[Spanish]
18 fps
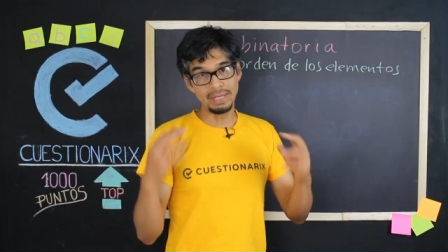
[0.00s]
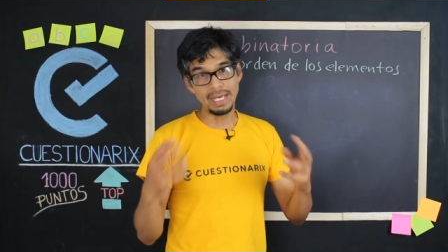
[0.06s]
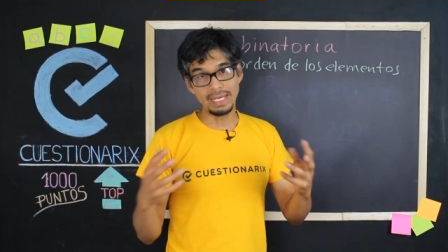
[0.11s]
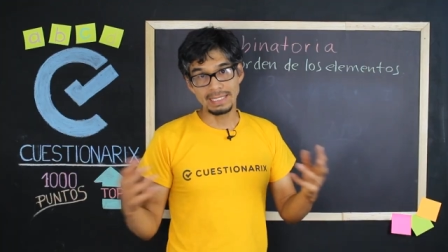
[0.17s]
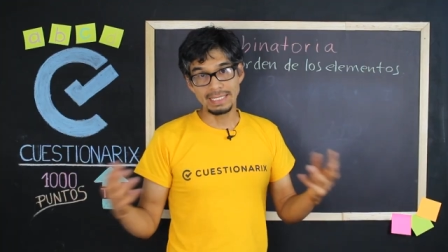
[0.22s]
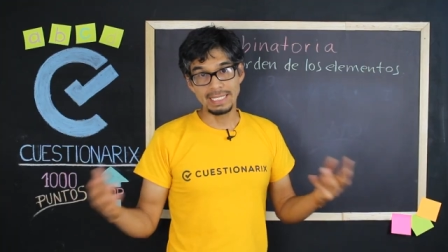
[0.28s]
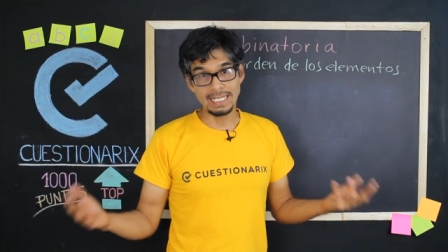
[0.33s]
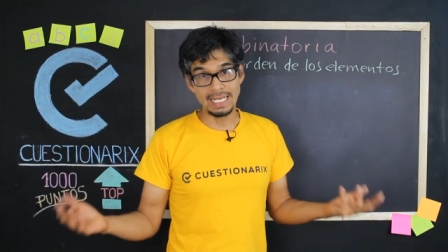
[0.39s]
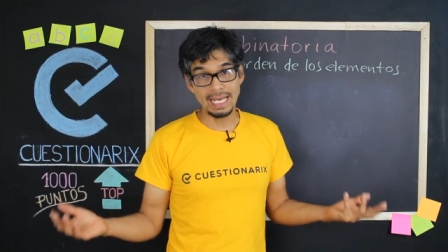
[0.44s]

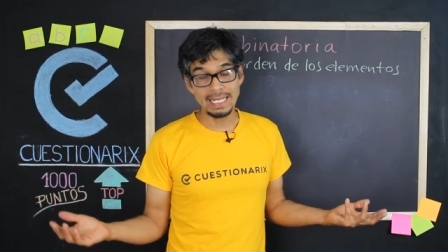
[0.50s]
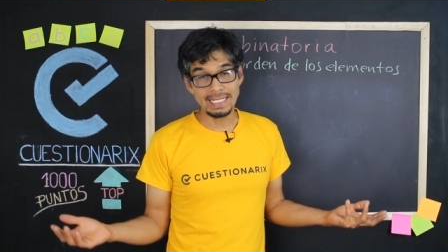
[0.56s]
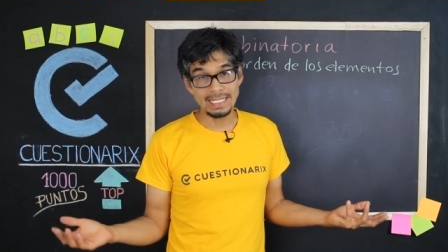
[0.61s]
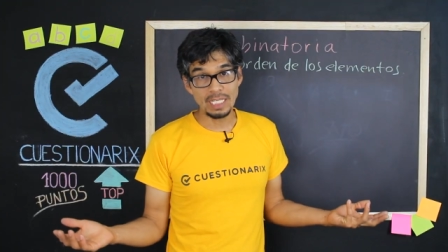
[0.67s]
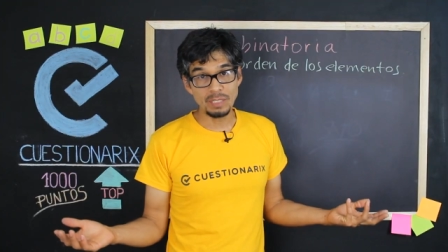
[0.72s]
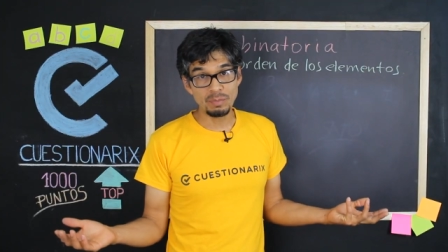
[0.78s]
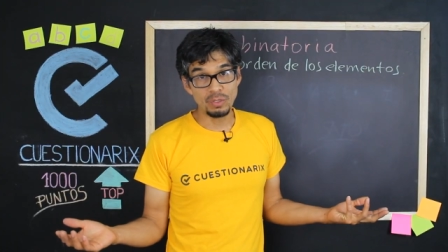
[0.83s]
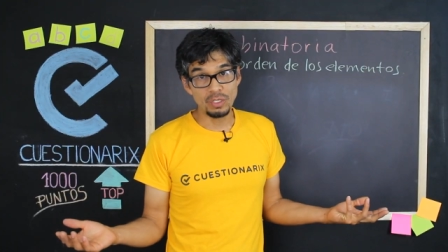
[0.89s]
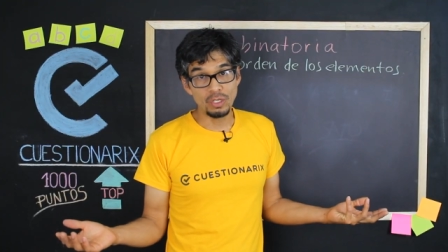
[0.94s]
Bien, si ya
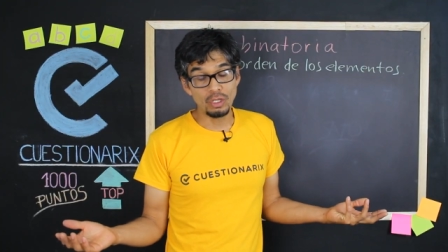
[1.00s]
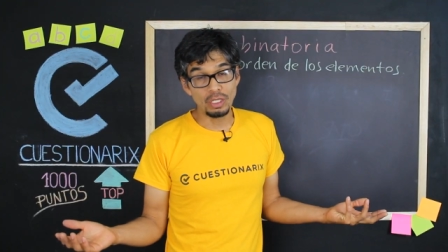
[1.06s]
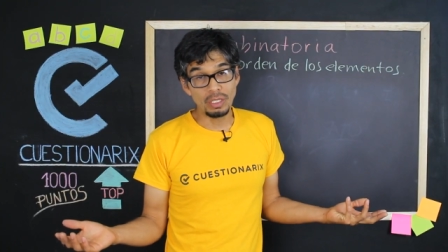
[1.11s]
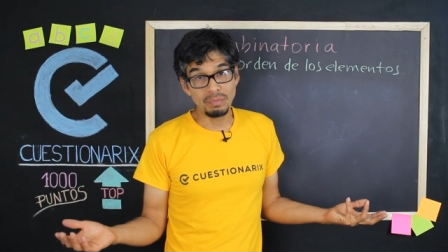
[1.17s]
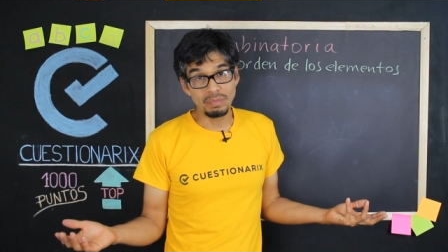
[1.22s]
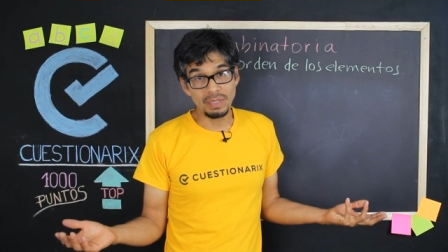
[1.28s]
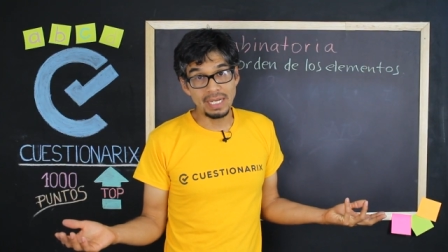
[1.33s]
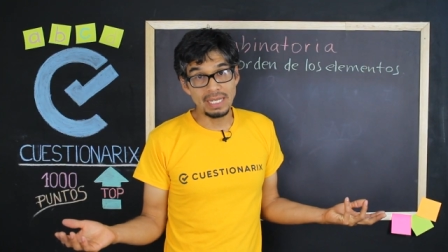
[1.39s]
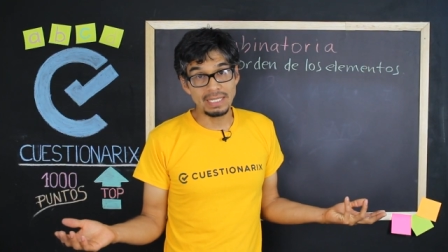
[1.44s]
estás
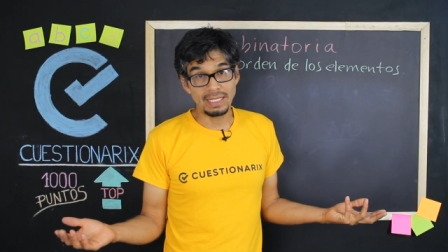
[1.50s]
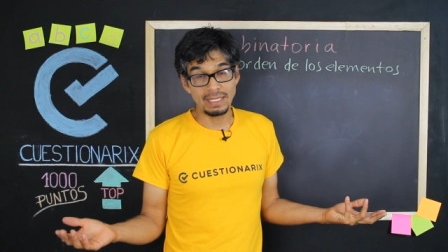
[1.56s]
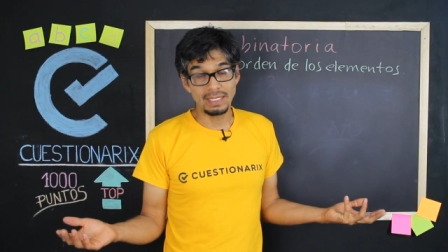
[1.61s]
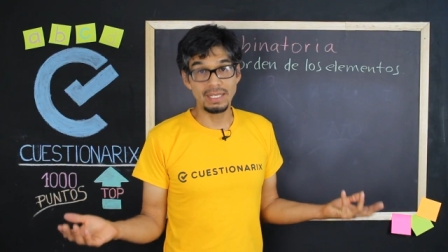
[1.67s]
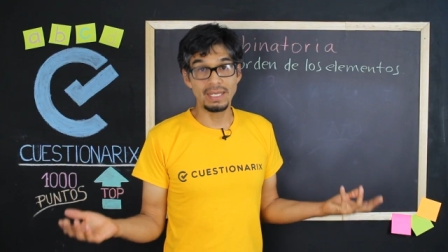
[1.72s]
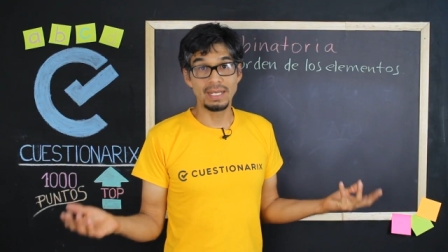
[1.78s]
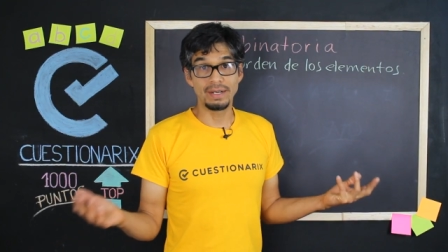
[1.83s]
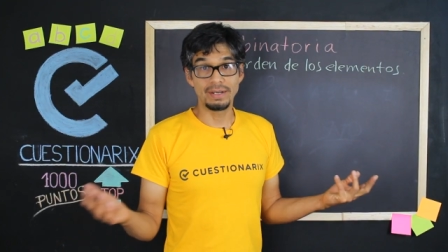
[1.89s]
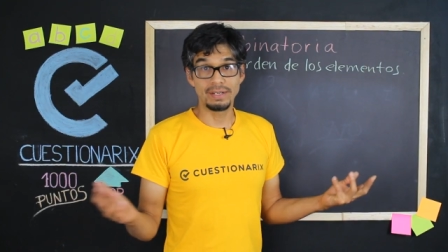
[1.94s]
poniéndote pilas
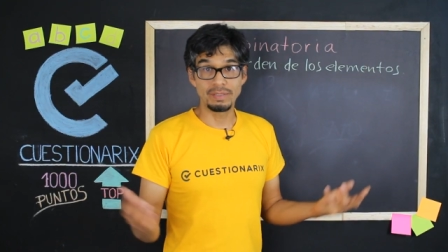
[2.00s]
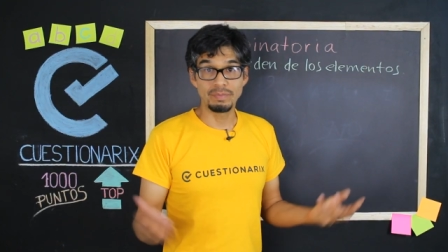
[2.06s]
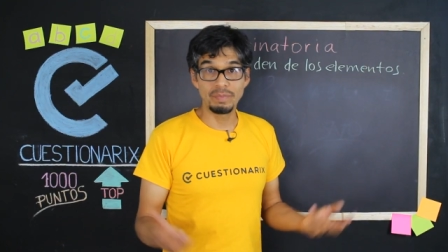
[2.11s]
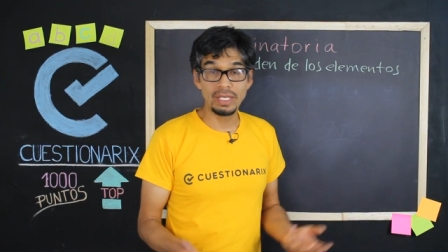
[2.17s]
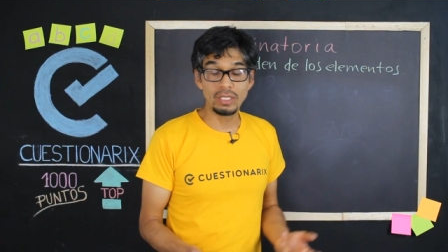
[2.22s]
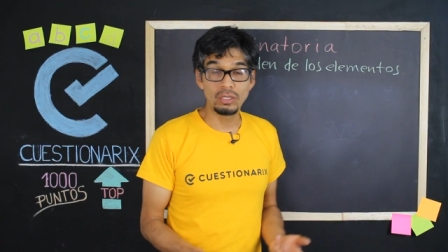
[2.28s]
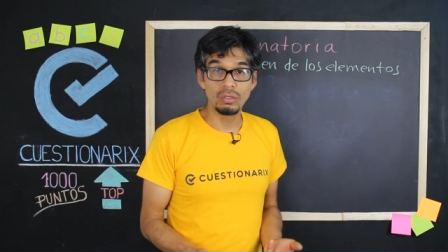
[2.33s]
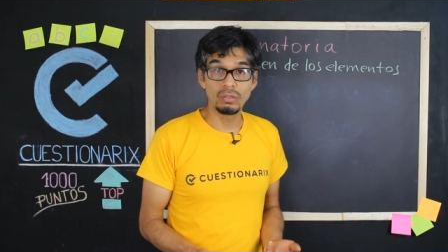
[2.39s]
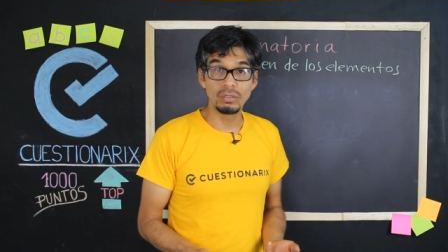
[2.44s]
aquí al
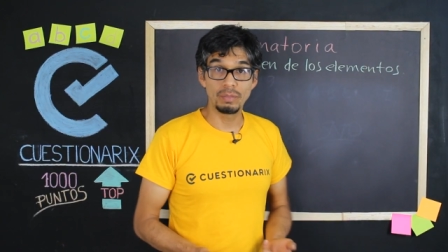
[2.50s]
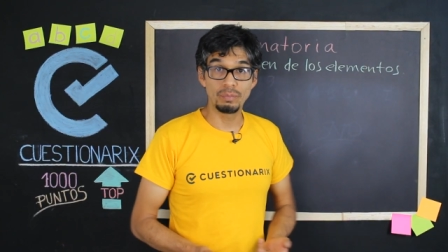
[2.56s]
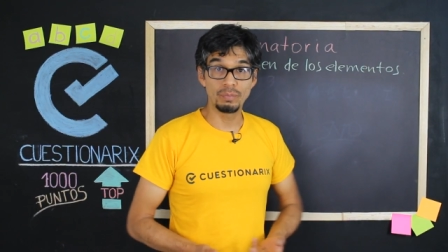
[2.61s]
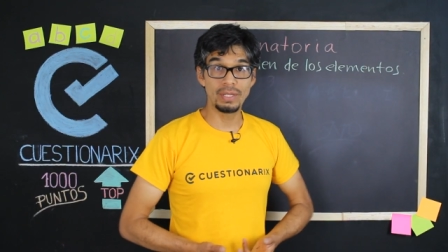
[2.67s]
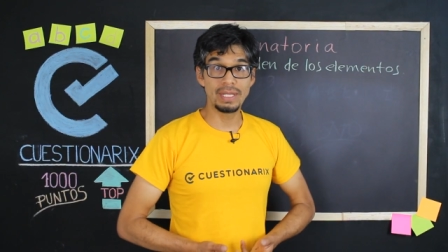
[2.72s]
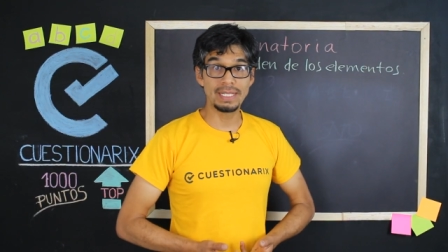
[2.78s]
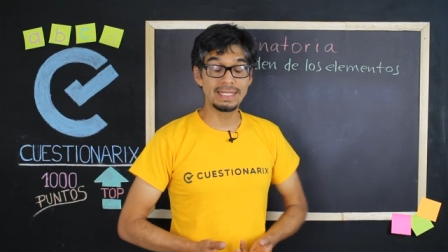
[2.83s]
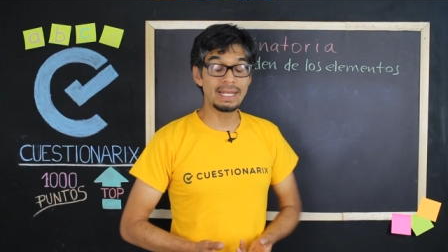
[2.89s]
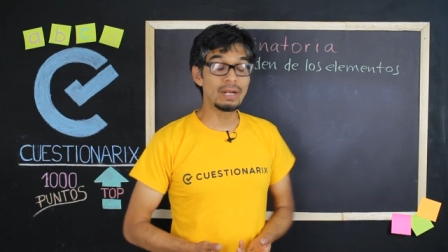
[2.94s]
respecto, te
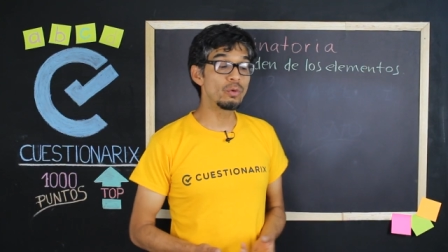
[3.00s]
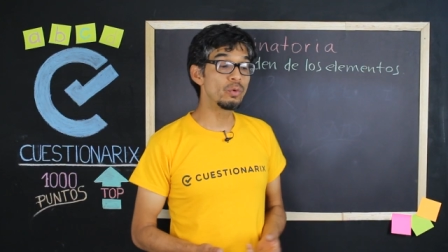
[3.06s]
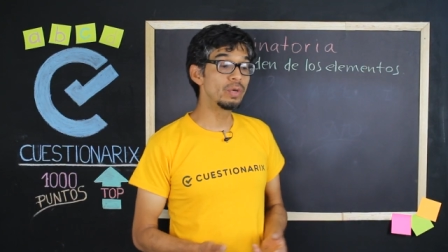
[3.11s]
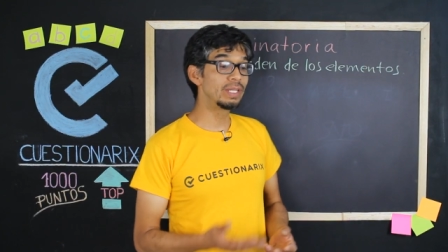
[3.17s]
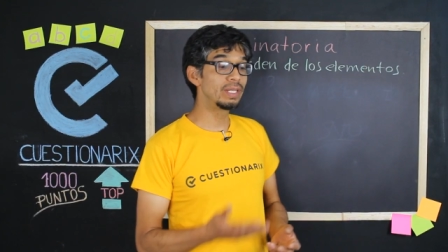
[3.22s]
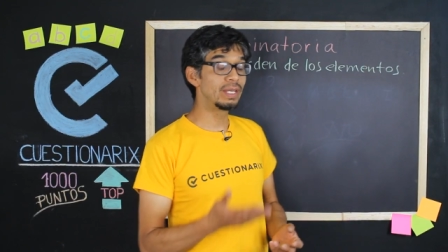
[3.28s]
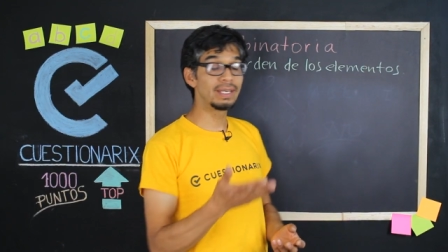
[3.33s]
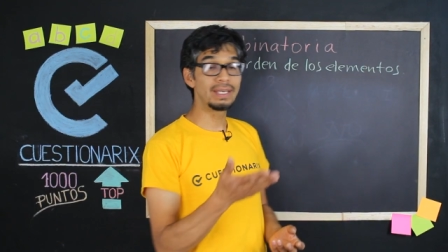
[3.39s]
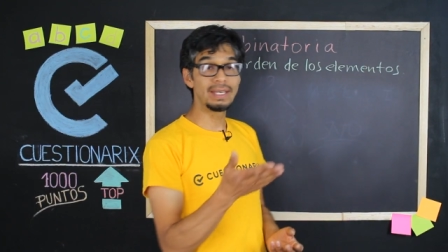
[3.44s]
puedes dar
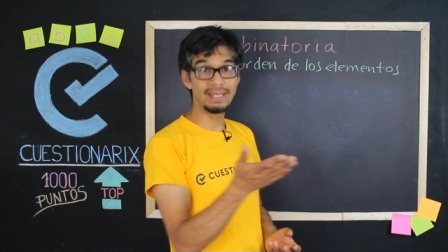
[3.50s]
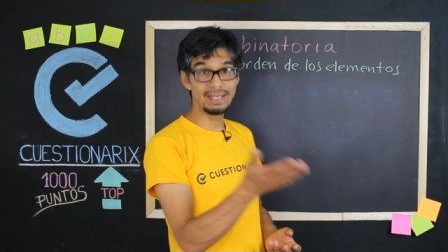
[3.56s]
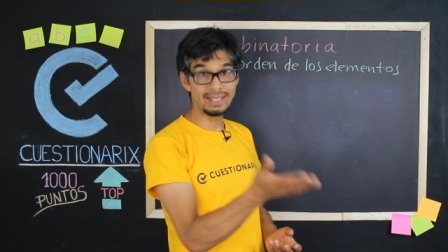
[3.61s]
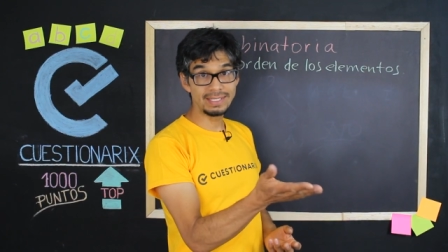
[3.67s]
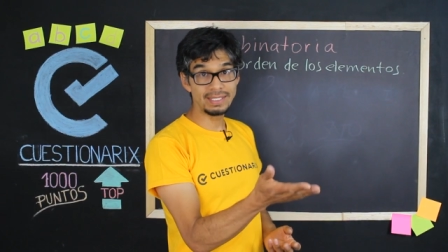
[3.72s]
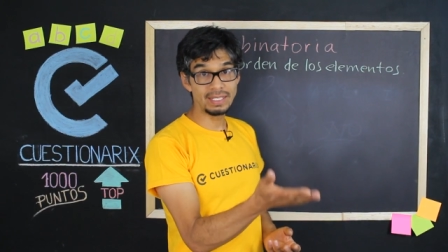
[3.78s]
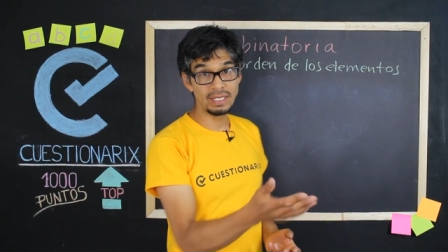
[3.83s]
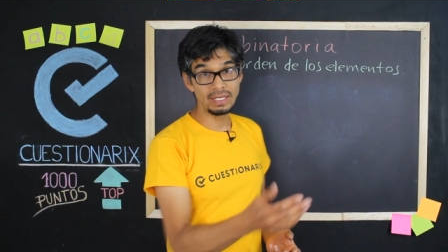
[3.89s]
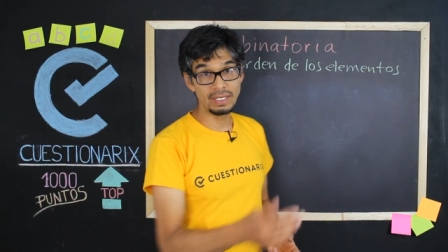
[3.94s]
cuenta que
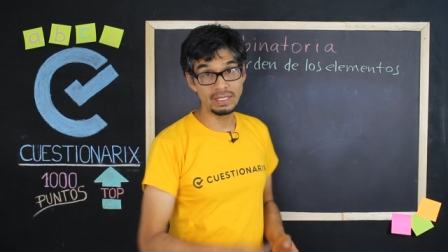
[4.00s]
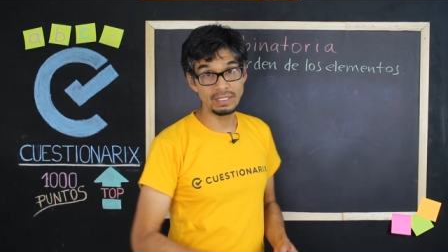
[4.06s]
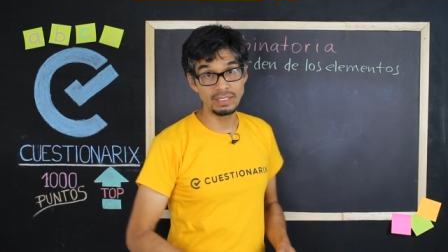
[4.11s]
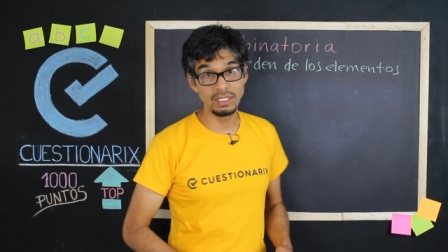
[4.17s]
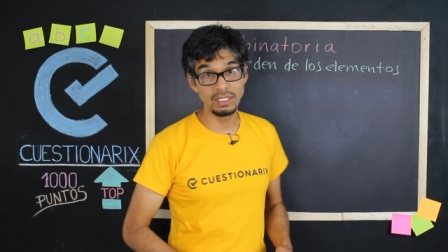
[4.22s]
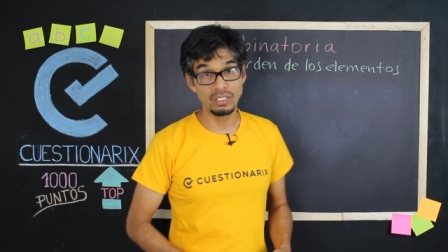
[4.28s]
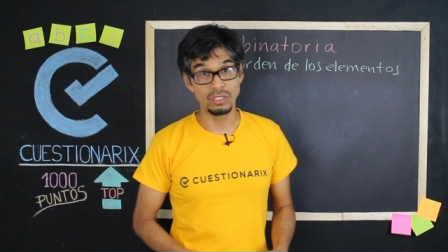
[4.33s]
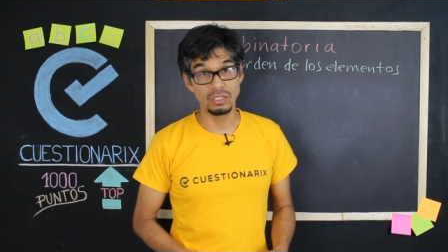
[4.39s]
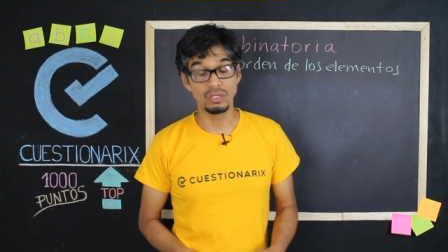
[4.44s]
este
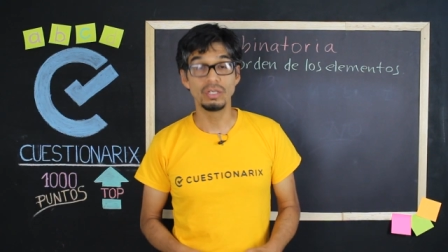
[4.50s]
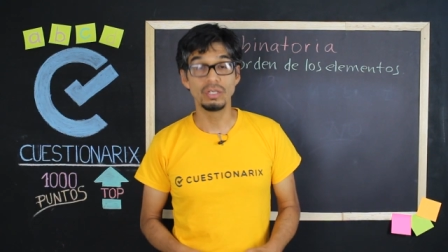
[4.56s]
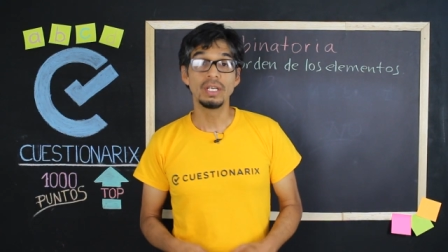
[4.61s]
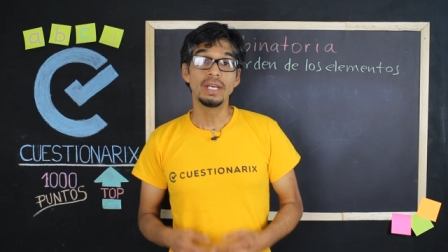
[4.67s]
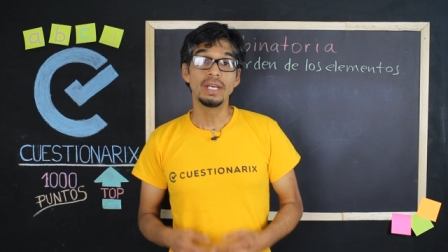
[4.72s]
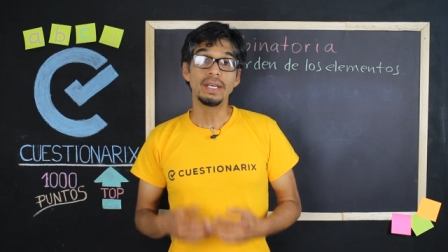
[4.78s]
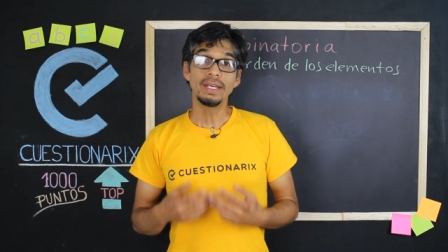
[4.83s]
ejercicio